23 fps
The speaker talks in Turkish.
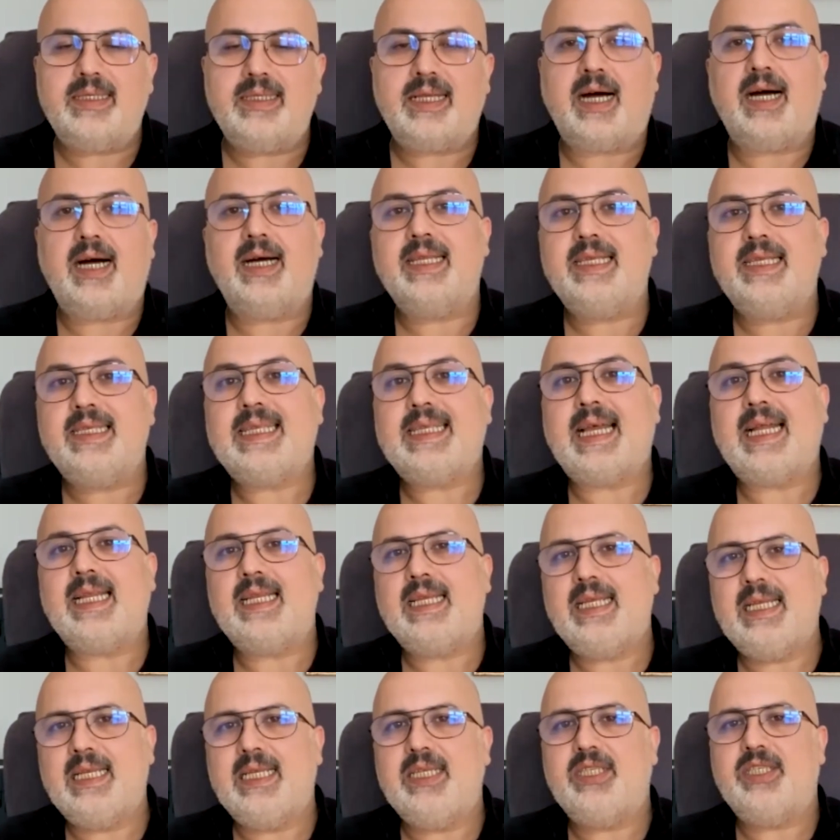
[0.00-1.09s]
tarihsel
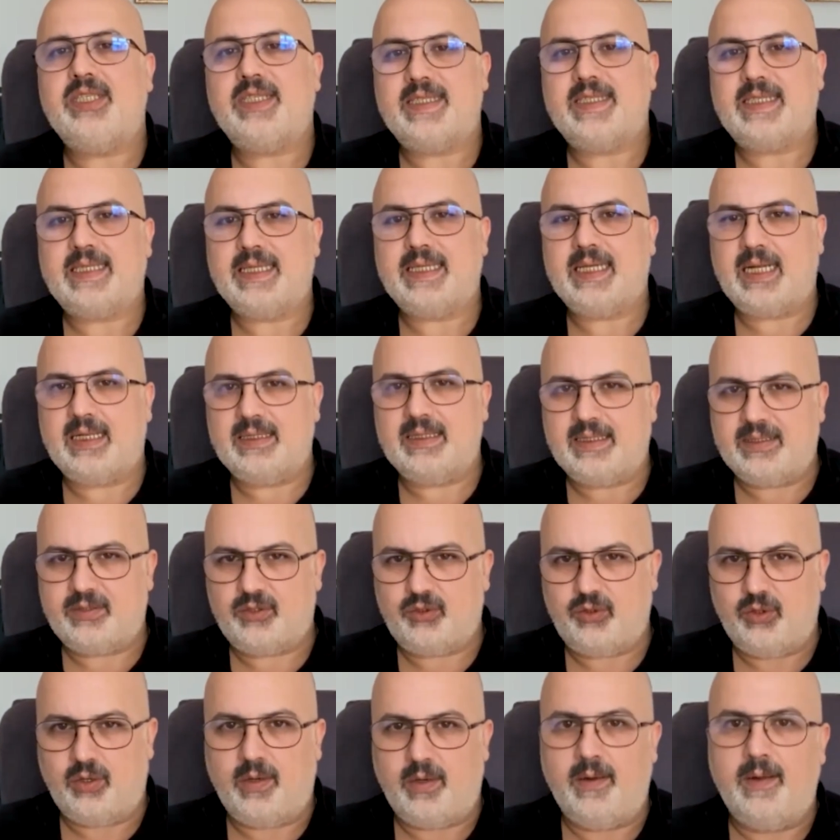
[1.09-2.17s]
ilişkisini
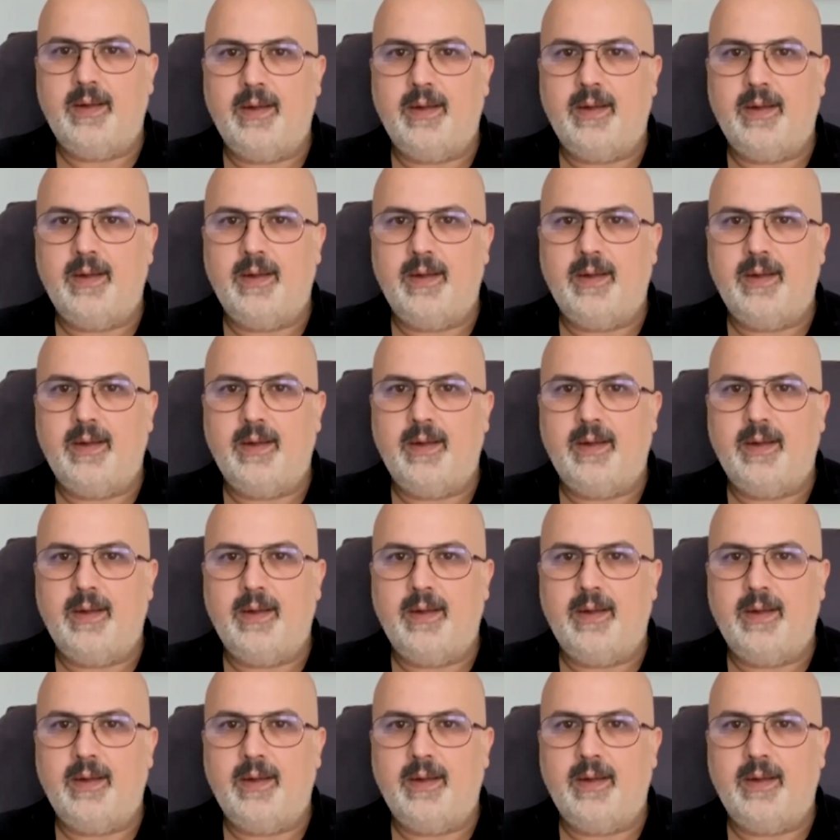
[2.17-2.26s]
anlatıyor.